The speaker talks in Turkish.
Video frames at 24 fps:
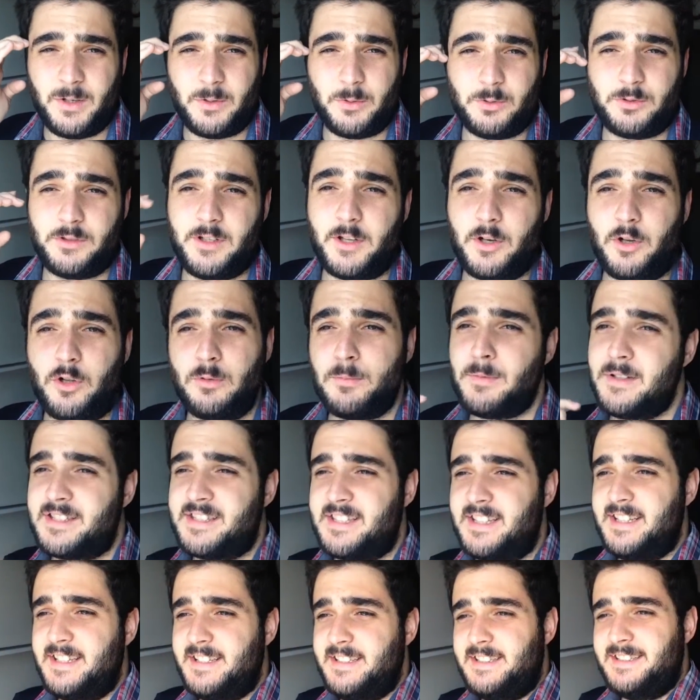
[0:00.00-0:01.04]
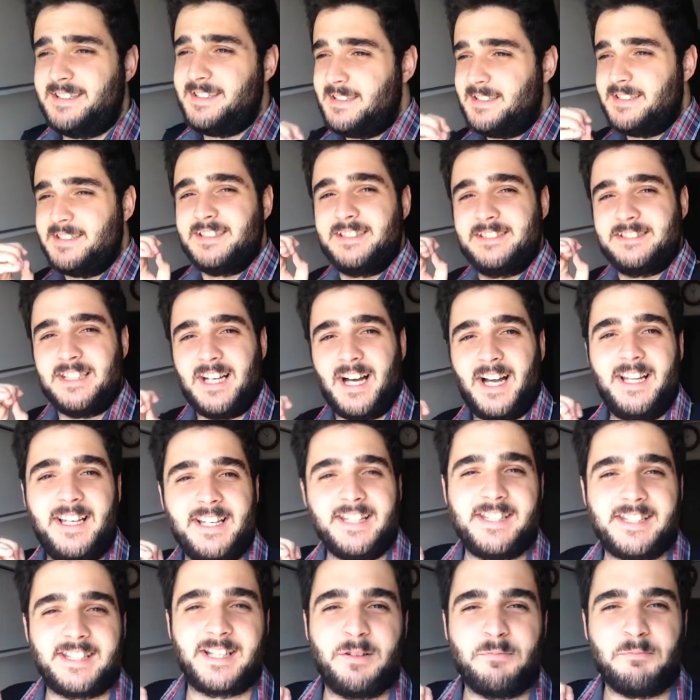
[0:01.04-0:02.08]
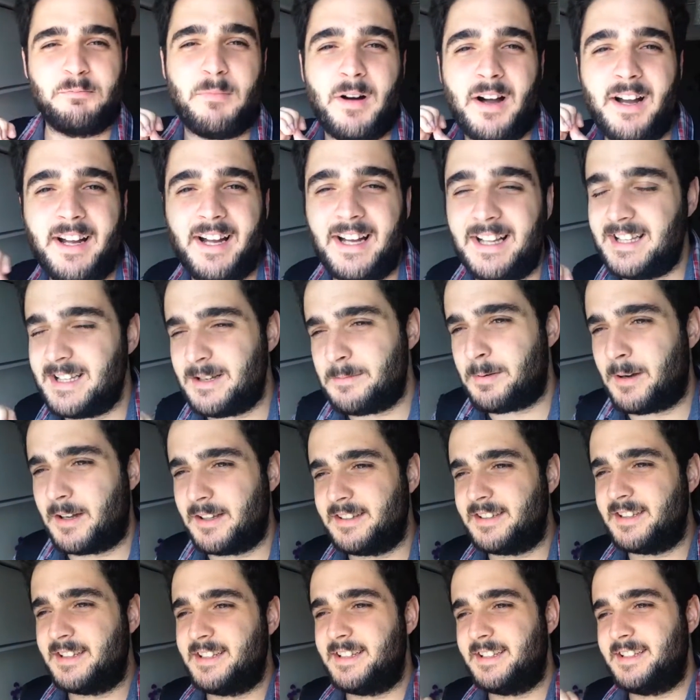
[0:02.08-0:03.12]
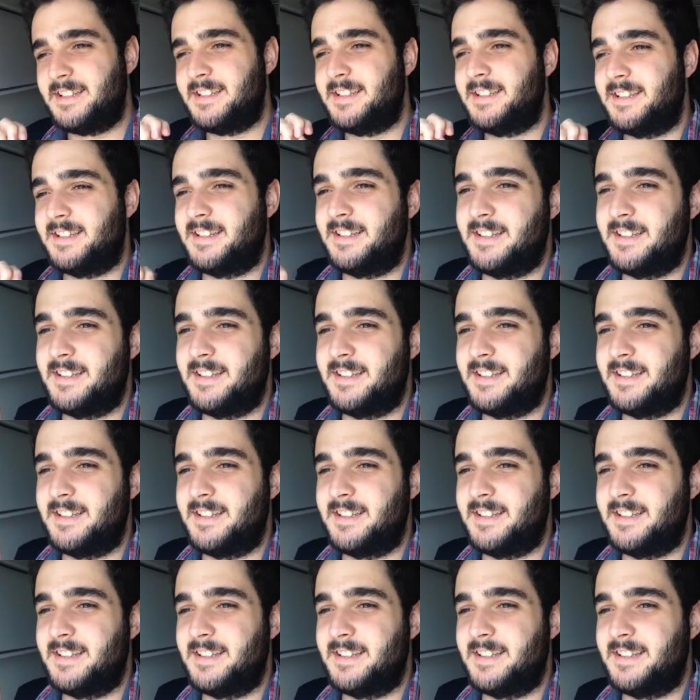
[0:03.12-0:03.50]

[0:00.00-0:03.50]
Rüzgar olmasaydı sahile çıkıp mangal yapanları